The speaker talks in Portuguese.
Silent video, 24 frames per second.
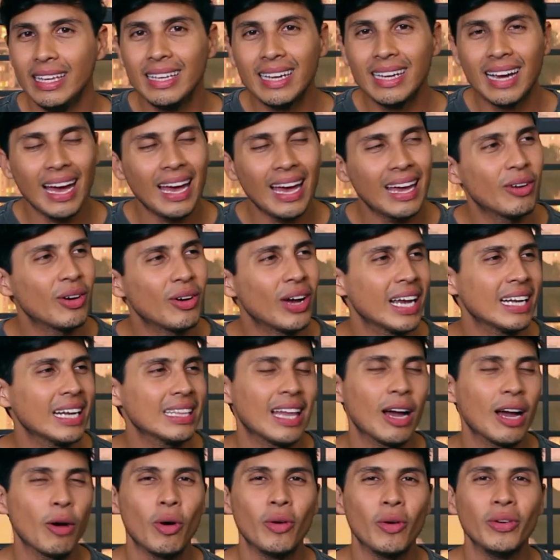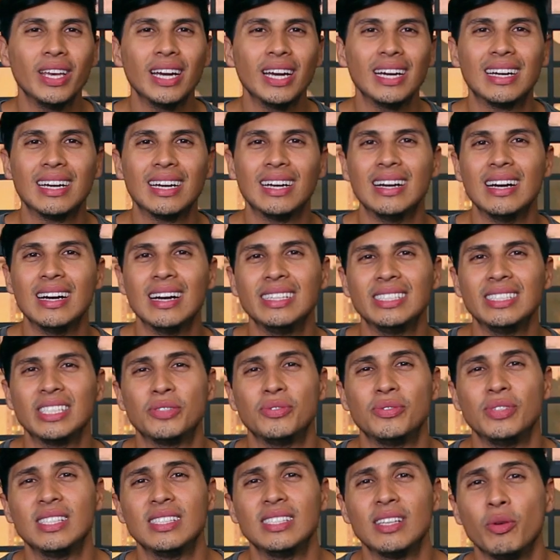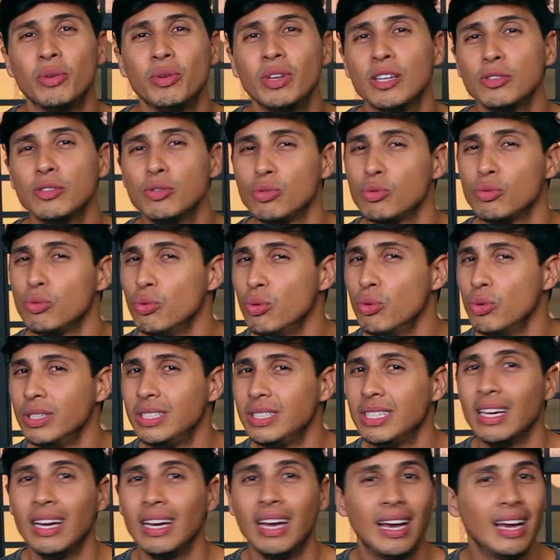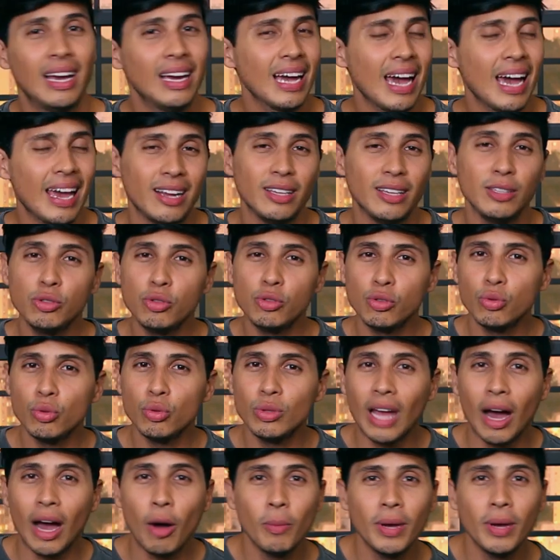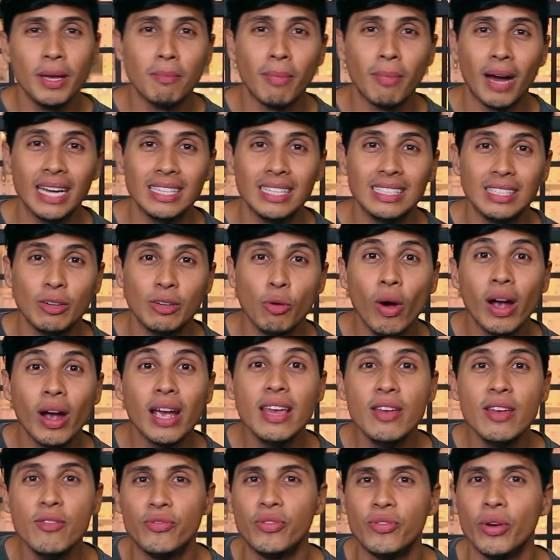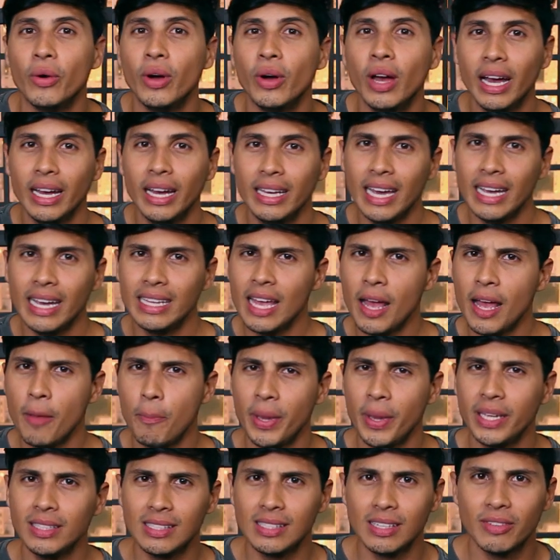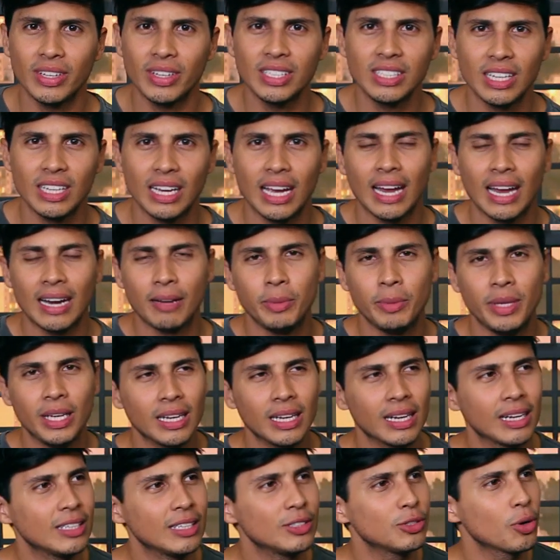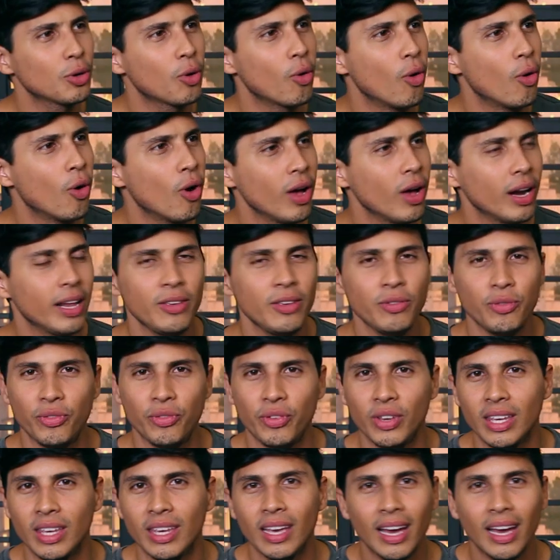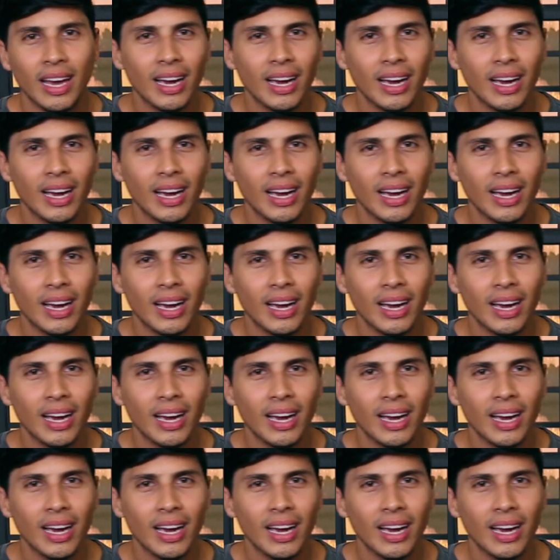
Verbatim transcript: e, cara, o cara tá com a unha grande, às vezes a unha suja. Cara, isso dá uma imagem horrível. E aí, de repente, você vai chegar na menina na escola, enfim.